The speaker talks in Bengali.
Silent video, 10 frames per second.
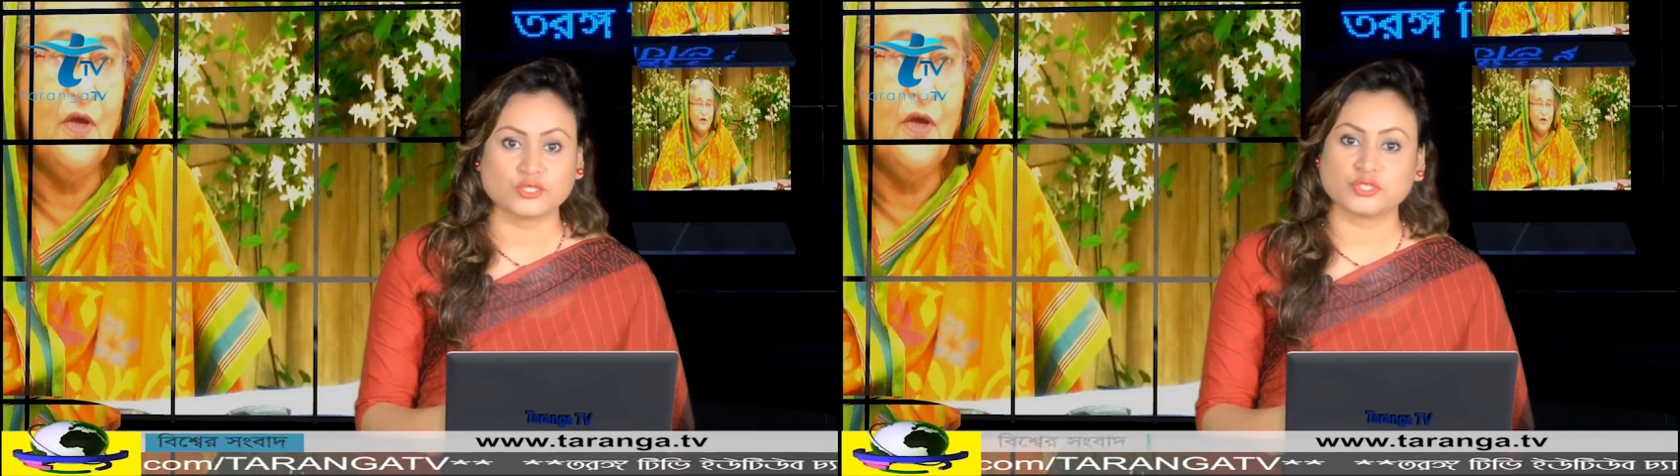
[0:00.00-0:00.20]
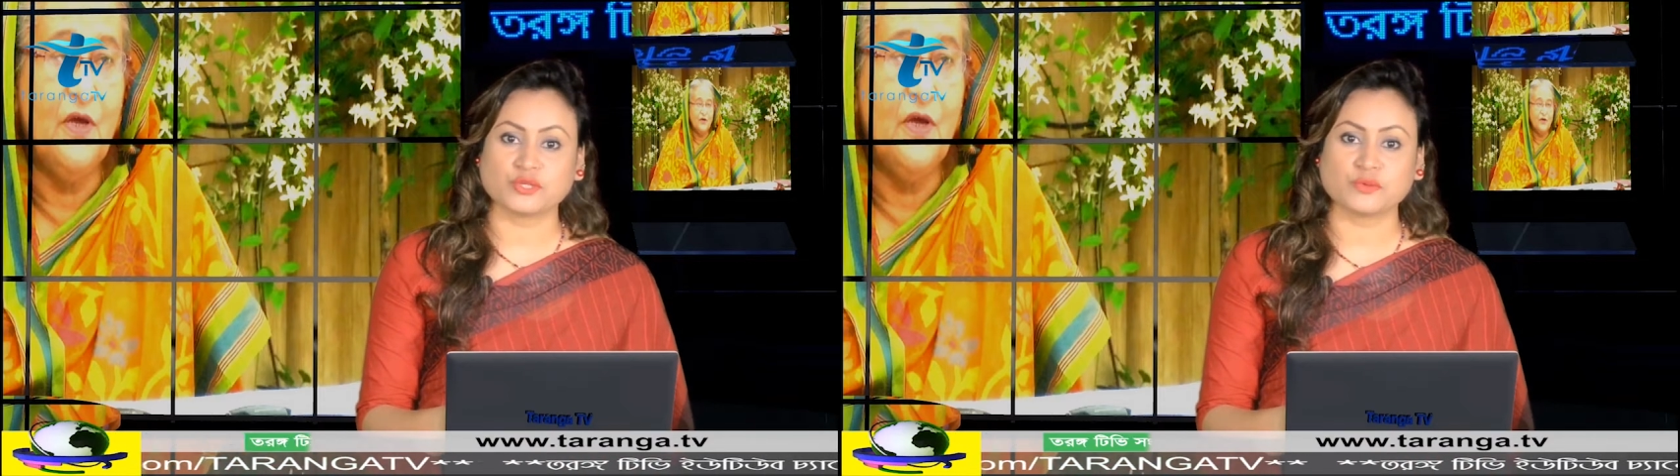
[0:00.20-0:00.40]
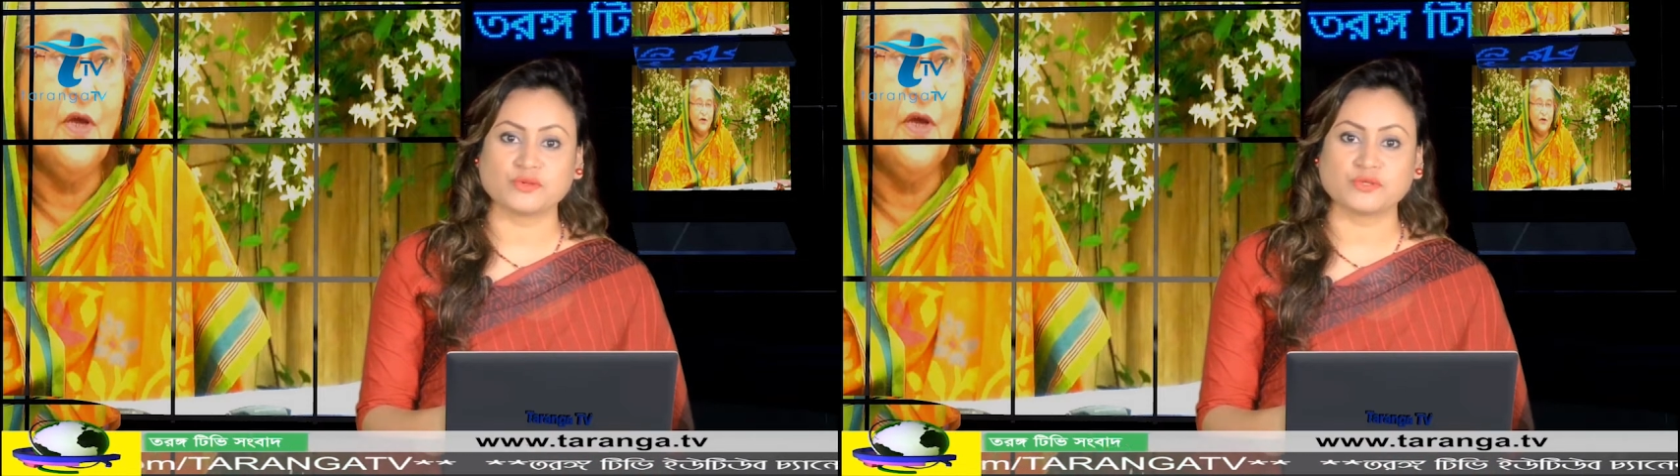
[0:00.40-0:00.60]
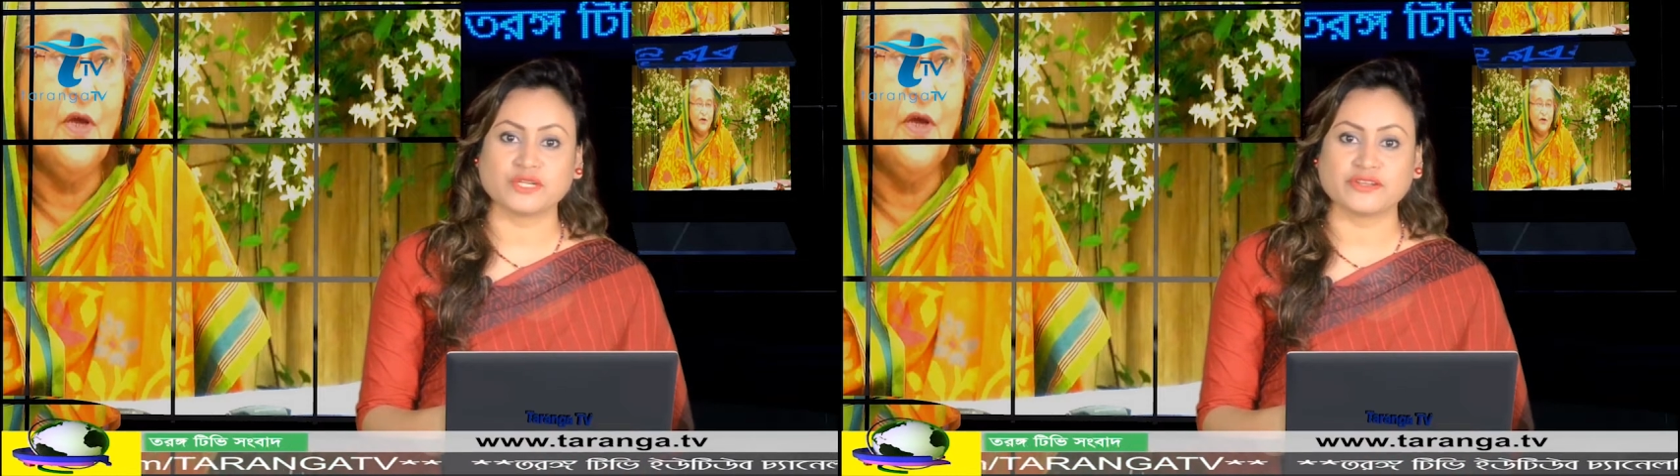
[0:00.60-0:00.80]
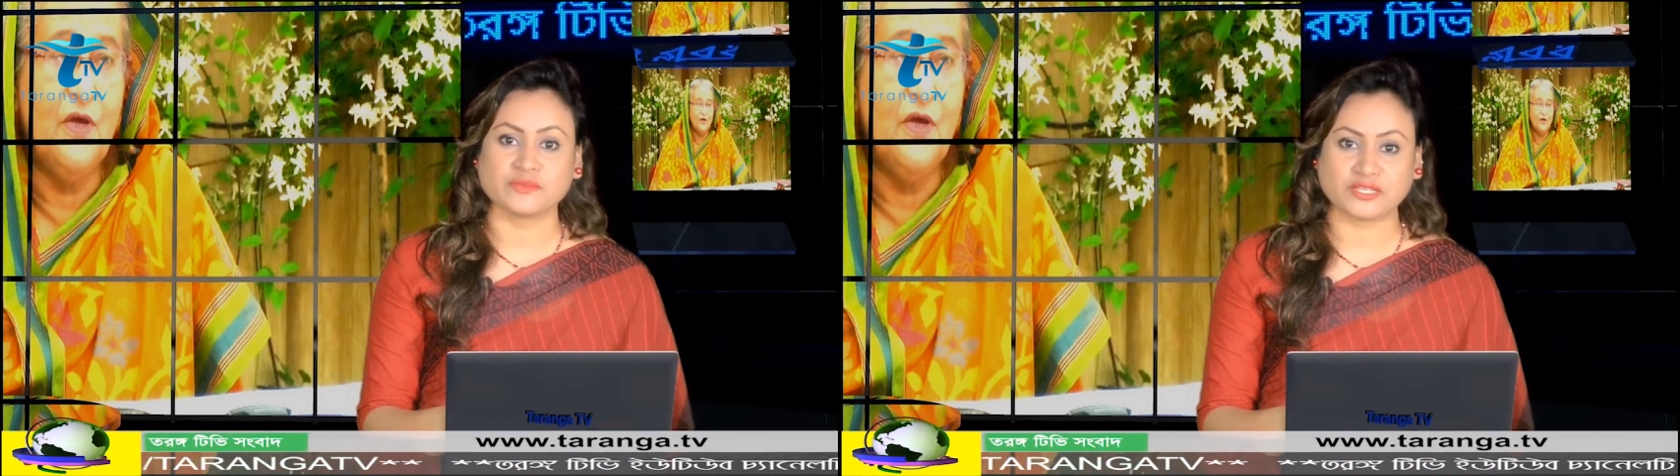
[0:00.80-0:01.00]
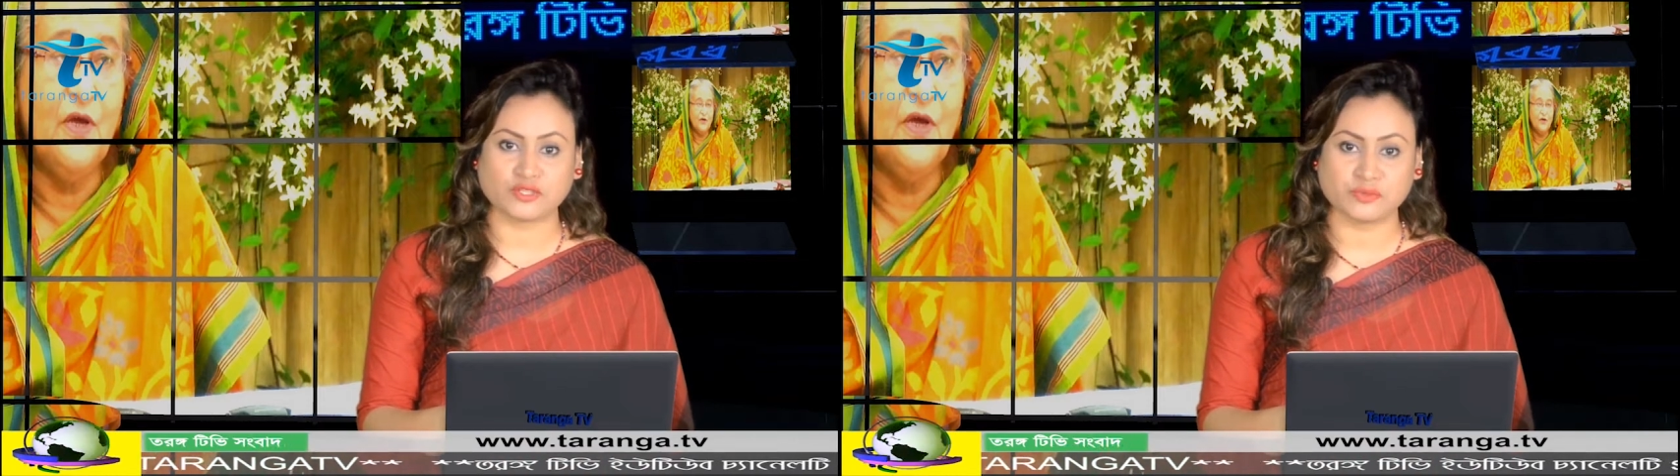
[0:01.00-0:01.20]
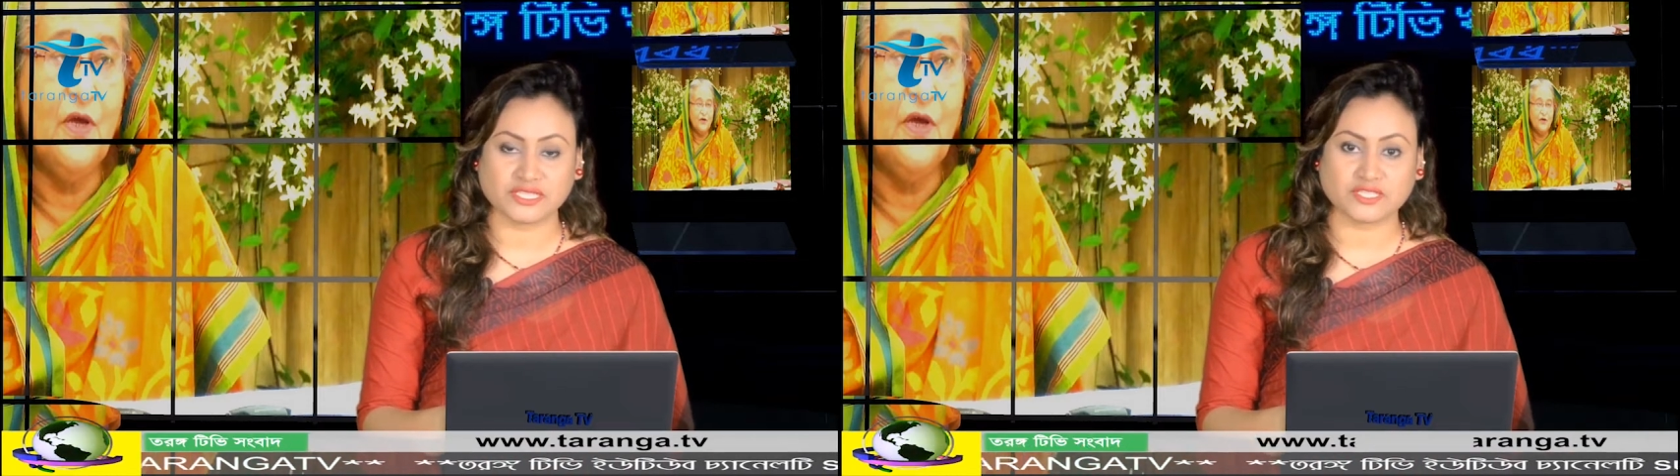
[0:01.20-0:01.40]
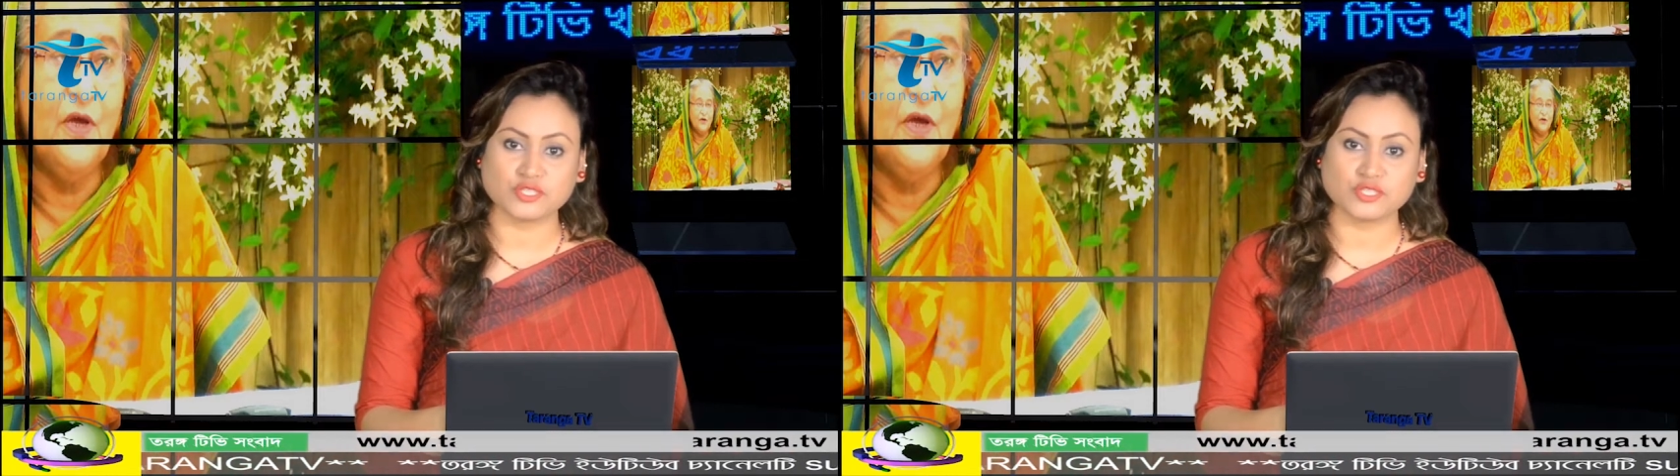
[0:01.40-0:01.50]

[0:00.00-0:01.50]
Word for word: সুষম উন্নয়নের মাধ্যমে